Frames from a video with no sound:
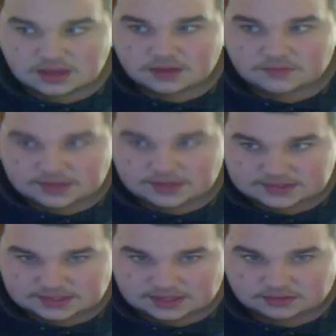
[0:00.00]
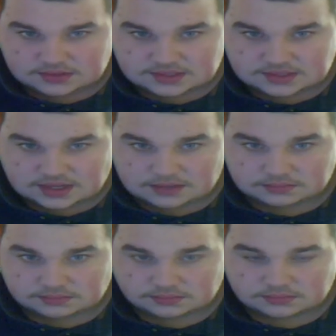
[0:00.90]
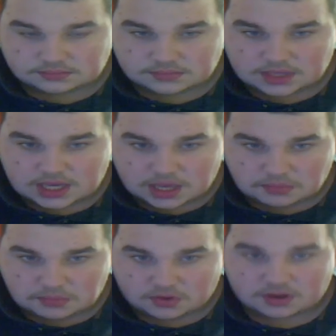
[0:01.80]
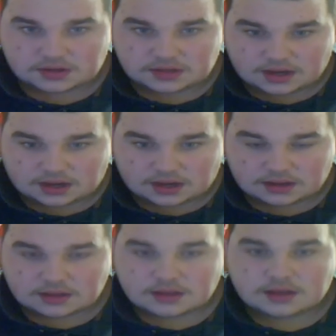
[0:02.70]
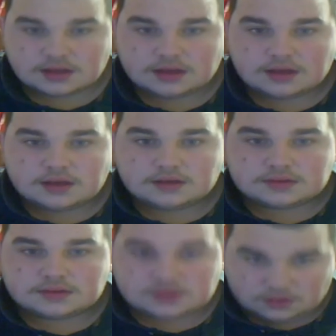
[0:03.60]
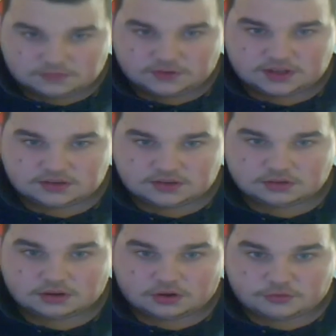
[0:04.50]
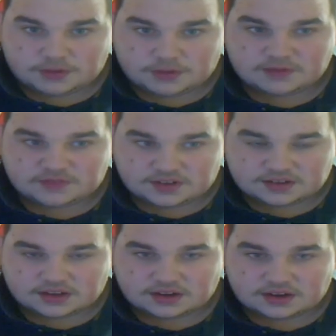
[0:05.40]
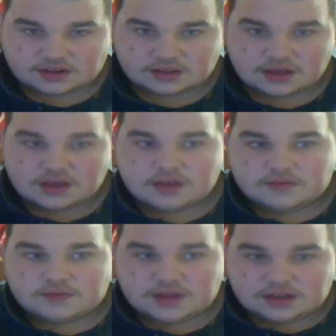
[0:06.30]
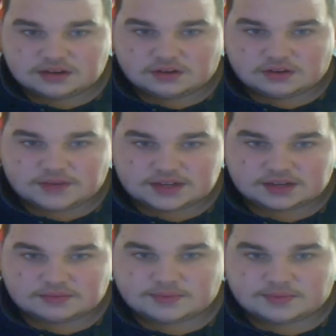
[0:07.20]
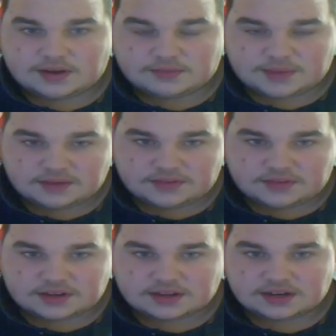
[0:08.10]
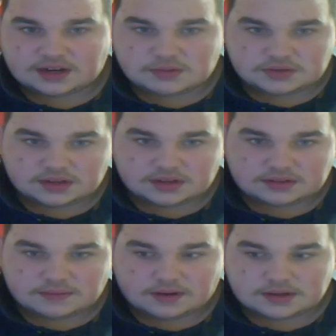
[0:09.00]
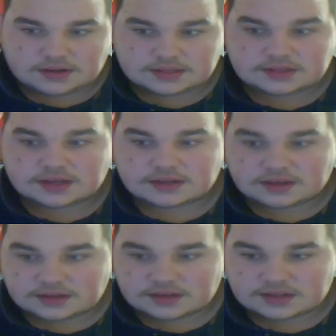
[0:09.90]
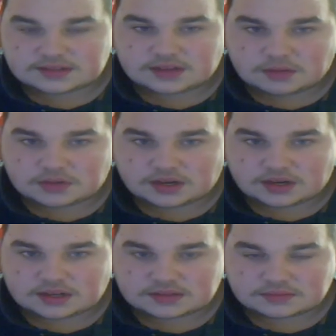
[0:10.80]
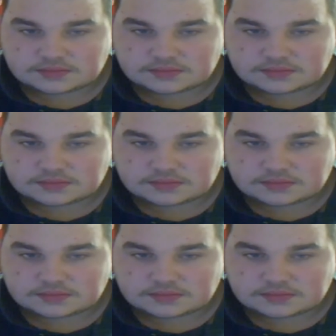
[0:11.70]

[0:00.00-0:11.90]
Wir sehen uns dann im neuen Jahr zum Video auf meinem Viertkanal. Wenn ihr noch weiter auf meinen Viertkanal abonniert wollt, dann könnt ihr jetzt ein Abo da lassen.